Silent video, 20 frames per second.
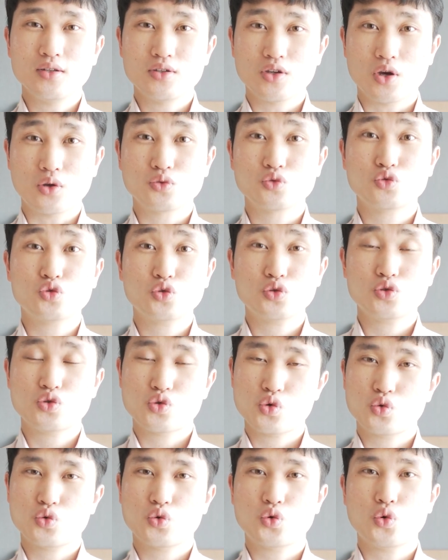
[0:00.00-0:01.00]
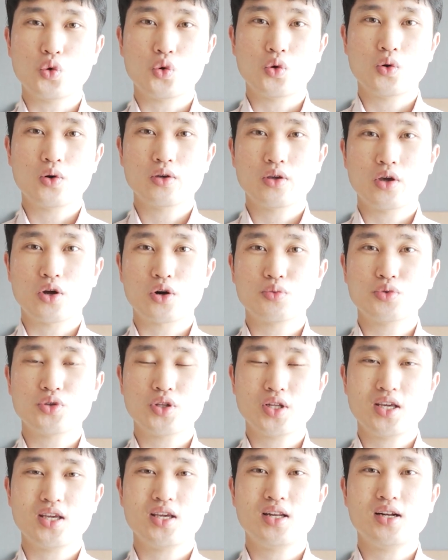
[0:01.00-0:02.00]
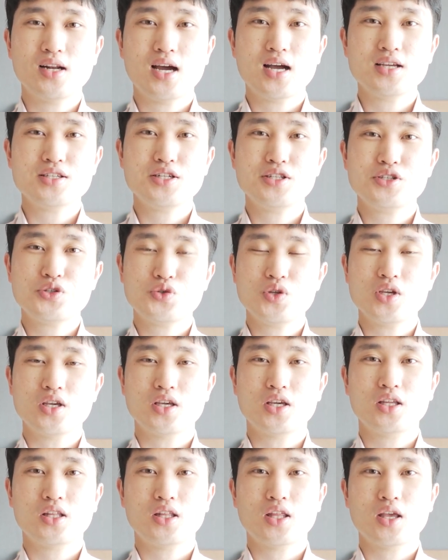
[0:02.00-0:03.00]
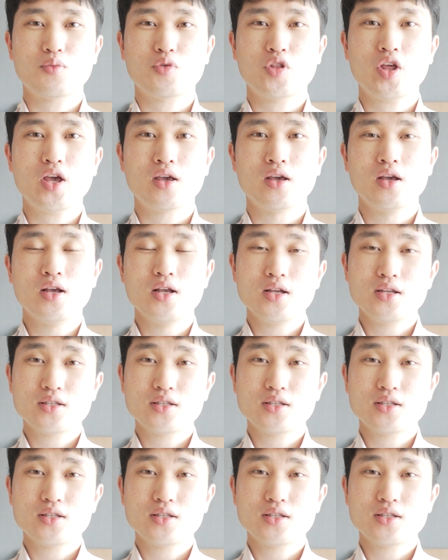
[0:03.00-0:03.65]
연구 쪽으로 여러분들이 일을 하실 수도 있기 때문에